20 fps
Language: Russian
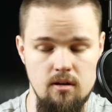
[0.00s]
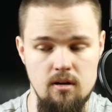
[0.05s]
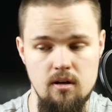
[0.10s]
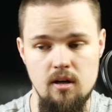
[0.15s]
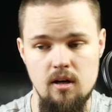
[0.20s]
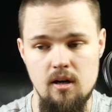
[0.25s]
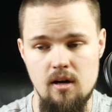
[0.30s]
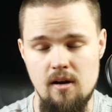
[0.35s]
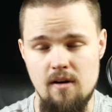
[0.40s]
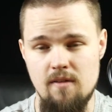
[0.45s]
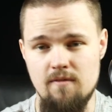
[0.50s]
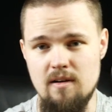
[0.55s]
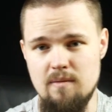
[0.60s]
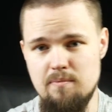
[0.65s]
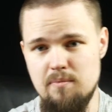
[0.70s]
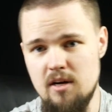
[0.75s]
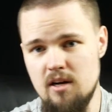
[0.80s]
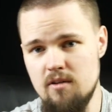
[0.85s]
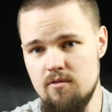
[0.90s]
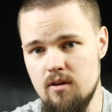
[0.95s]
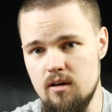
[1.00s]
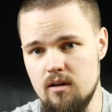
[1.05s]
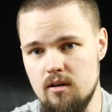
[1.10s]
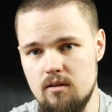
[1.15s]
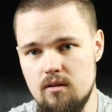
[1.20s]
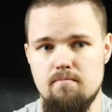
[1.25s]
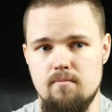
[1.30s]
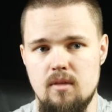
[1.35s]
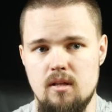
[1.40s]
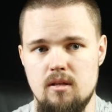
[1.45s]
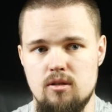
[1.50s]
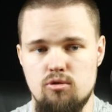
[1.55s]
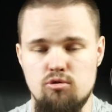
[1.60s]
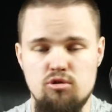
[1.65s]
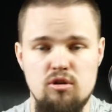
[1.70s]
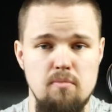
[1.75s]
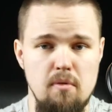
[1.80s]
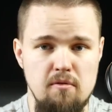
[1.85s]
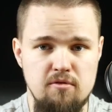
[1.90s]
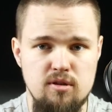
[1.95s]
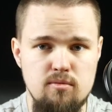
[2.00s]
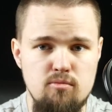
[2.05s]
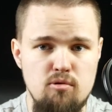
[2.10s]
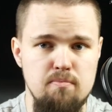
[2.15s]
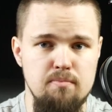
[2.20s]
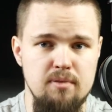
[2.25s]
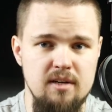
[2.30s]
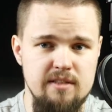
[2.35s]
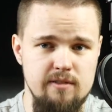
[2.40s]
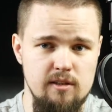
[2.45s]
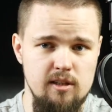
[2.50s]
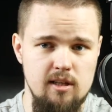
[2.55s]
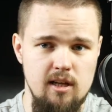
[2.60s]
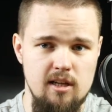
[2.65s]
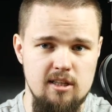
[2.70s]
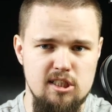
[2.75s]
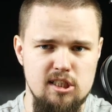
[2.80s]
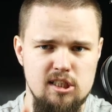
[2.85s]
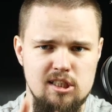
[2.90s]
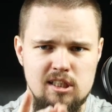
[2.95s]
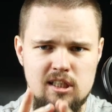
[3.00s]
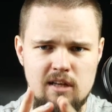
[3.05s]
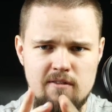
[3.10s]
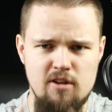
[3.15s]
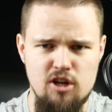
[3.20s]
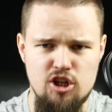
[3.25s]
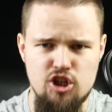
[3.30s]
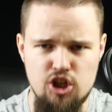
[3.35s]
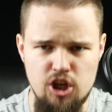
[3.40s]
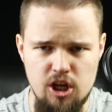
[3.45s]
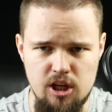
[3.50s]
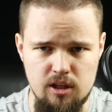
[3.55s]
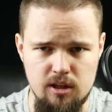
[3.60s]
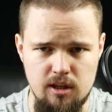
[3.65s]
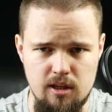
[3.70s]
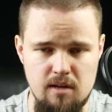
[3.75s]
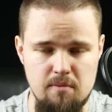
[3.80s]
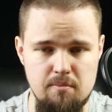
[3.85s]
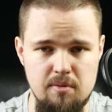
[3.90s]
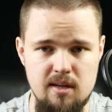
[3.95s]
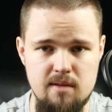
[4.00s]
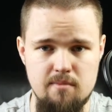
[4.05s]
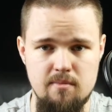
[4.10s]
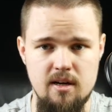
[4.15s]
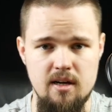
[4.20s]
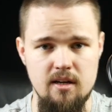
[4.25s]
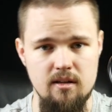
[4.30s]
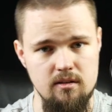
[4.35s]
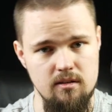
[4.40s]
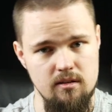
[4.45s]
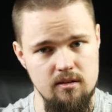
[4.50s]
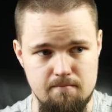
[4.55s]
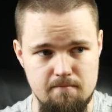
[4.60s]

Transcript: Ну, Во-первых, судя по всему, производитель совершенно не понимает,